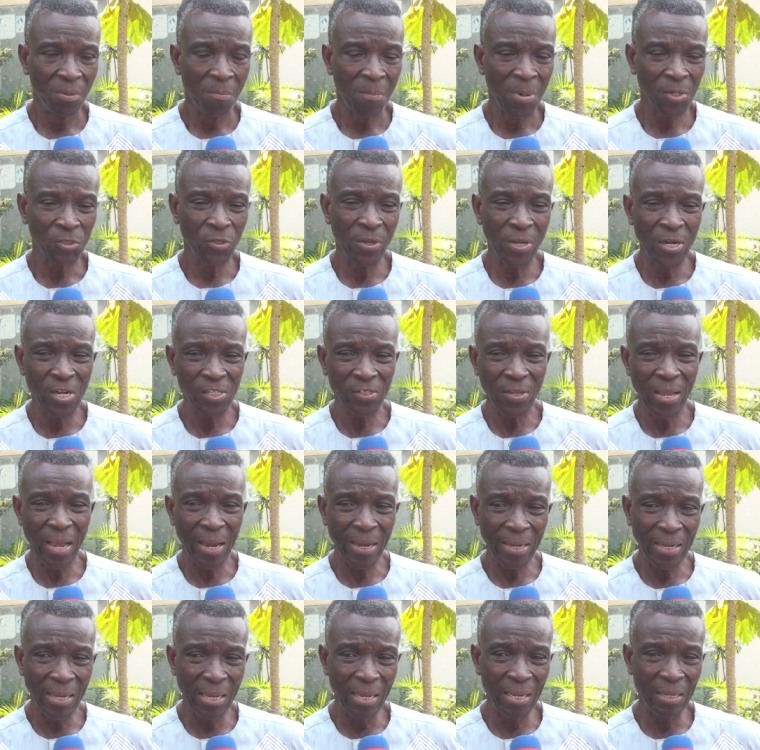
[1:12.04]
Parce qu'il ne sert à
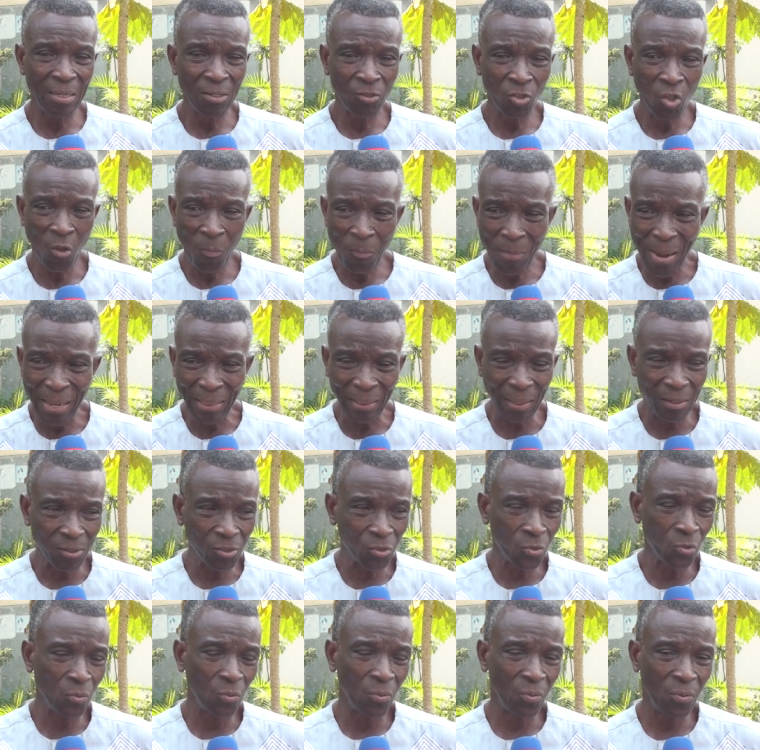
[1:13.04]
rien de mettre
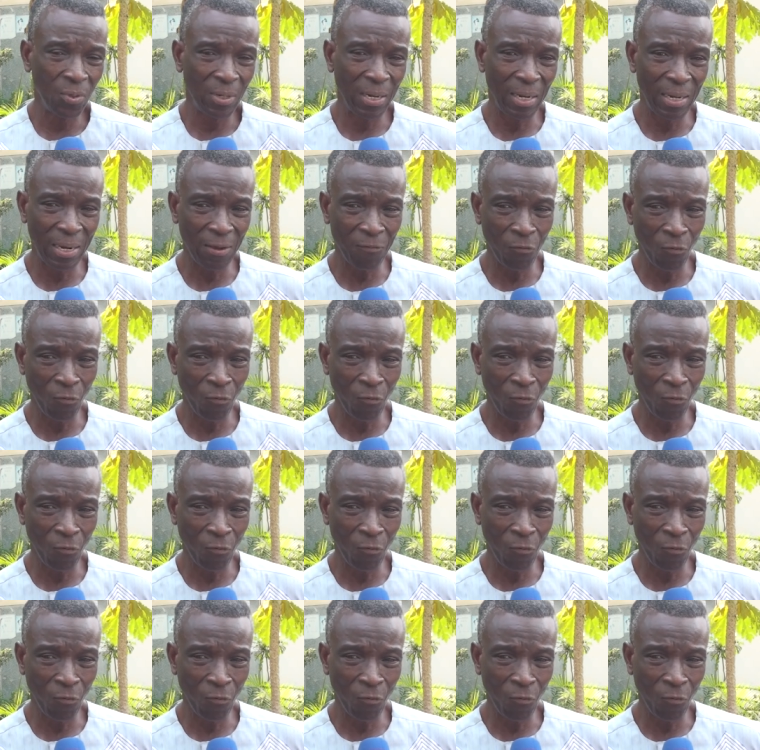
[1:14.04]
sur la,